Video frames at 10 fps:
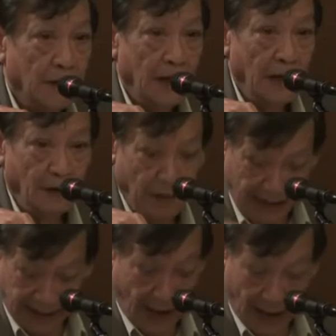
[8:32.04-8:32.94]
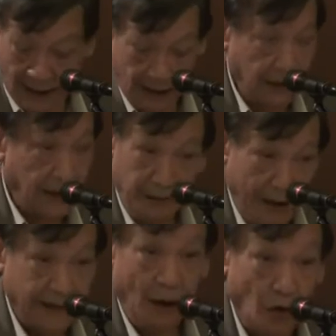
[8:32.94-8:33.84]
นะฮะแม้แต่ใน
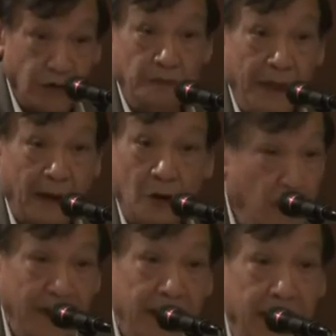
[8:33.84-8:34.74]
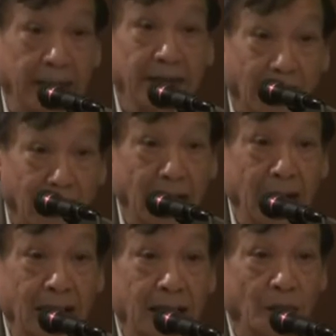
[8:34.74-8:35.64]
มาตราหกสิบแปดก็ไม่ได้เขียนอย่างนั้น
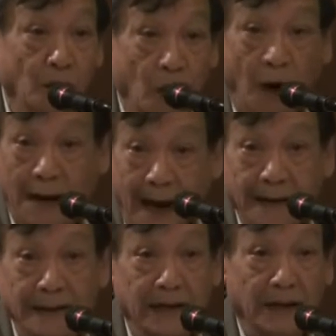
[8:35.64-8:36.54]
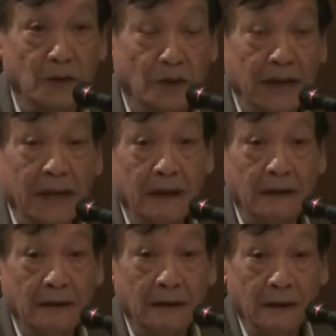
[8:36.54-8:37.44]
นะฮะผมขอกล้ายืนยันตรงนี้
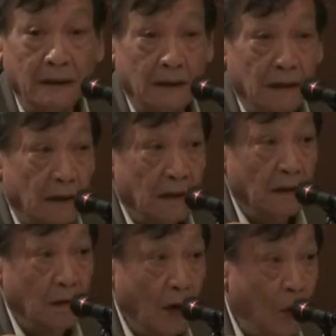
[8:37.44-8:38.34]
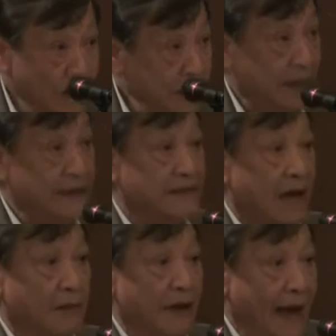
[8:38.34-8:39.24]
เพราะคนที่ท่านจะ
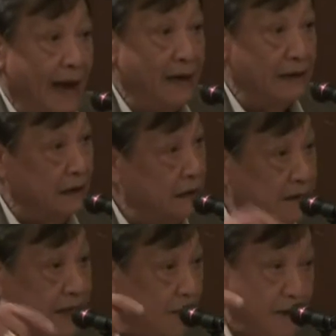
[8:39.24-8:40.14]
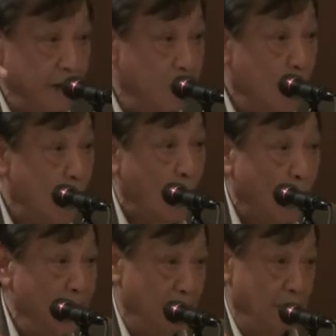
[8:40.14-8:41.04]
สั่งไปได้นั่นก็คือสั่งไปที่บุคค
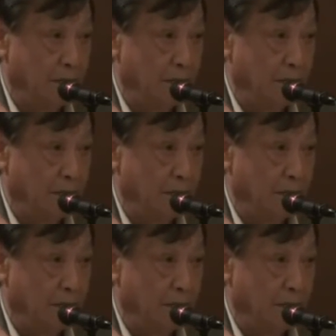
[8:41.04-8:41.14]
ล